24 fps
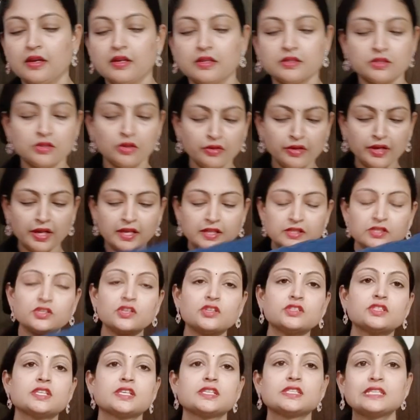సో నెక్స్ట్
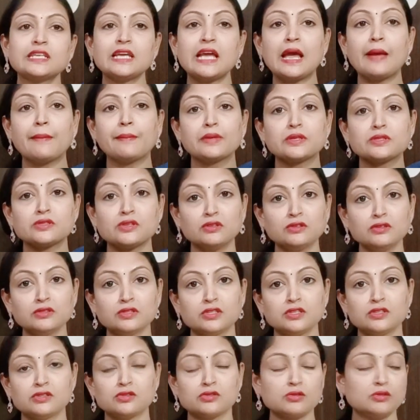వచ్చేసి అమెజాన్ లో
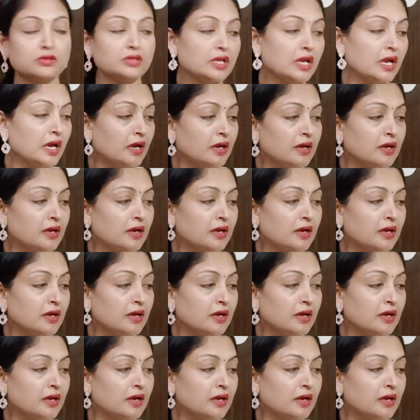తీసుకున్న